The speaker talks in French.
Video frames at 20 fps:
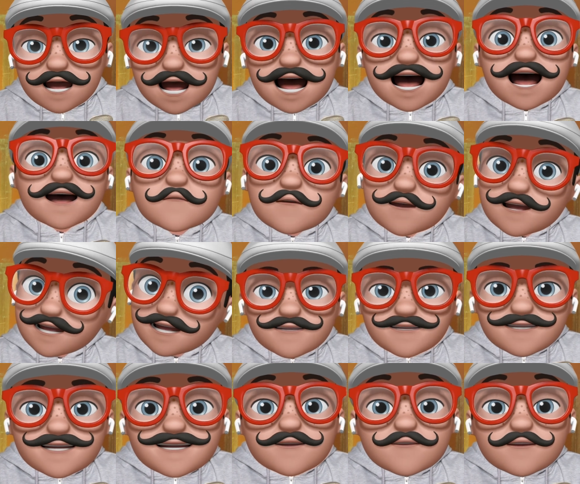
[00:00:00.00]
ah oui,
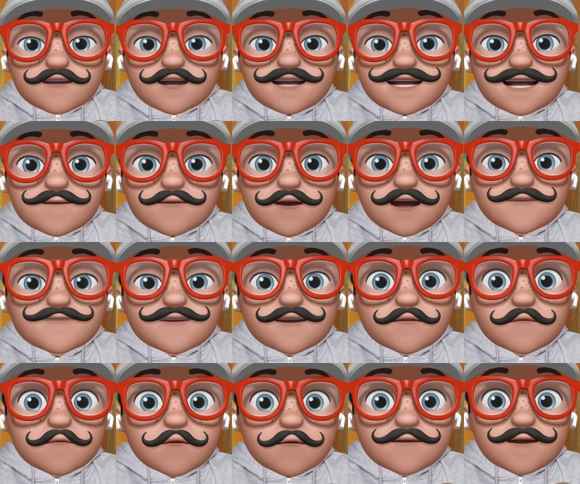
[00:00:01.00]
il y a aussi un apport à faire
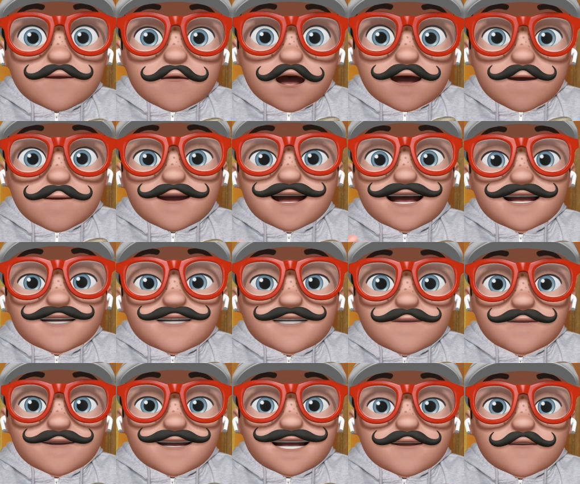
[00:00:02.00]
le premier mois, hein. par
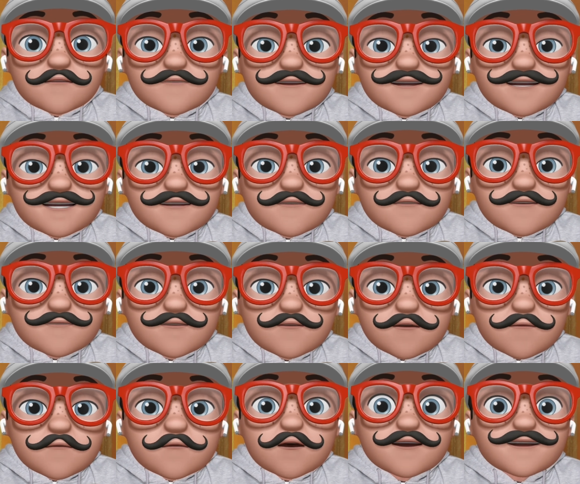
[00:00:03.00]
exemple 99
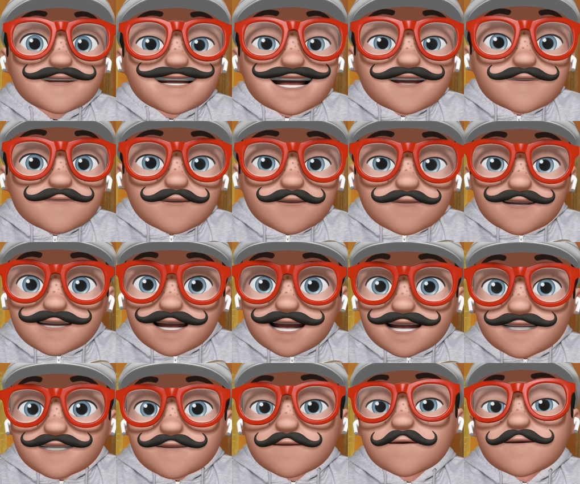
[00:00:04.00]
euros pour un iPhone
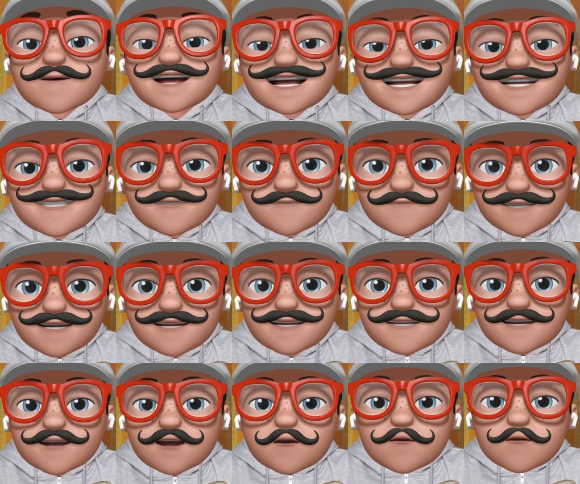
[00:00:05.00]
15 par exemple.
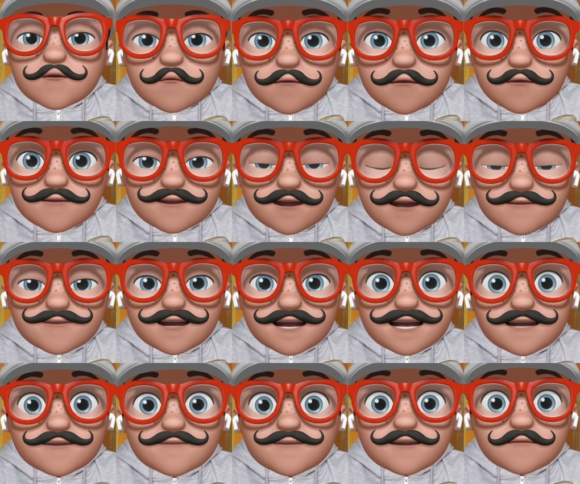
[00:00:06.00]
Le montant
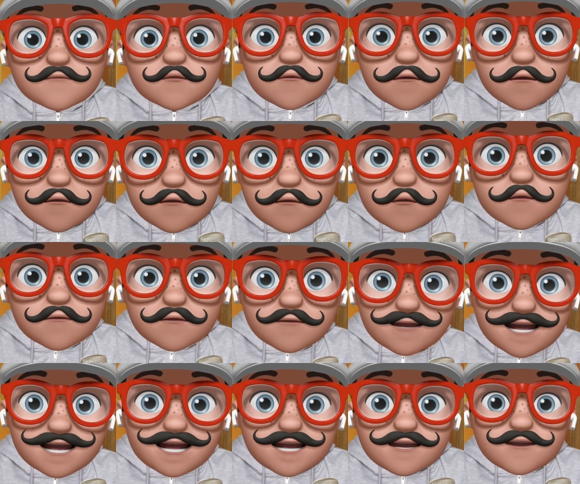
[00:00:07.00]
varie en fait selon le
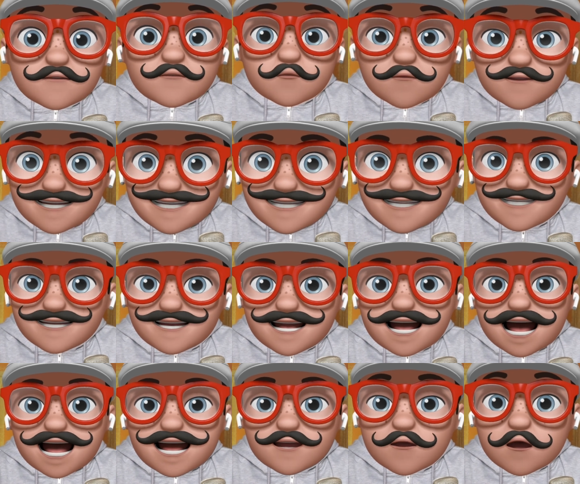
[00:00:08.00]
modèle choisi.
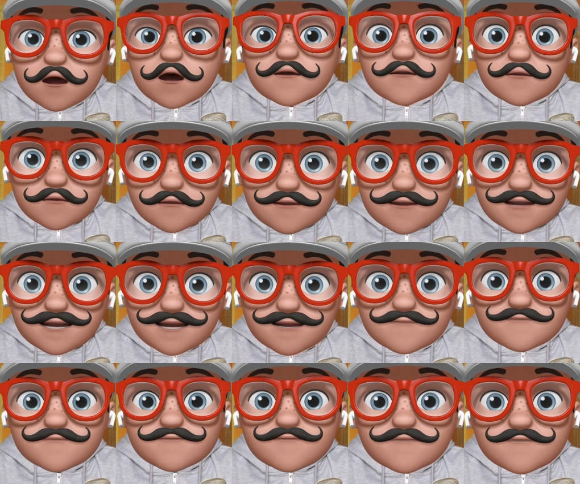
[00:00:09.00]
Alors, je sais,
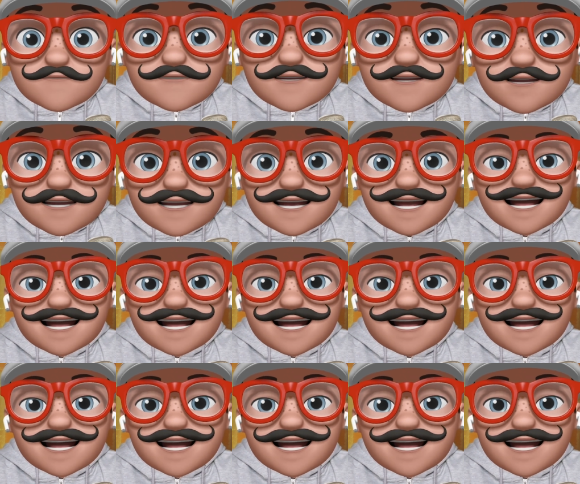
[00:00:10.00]
vous vous dites,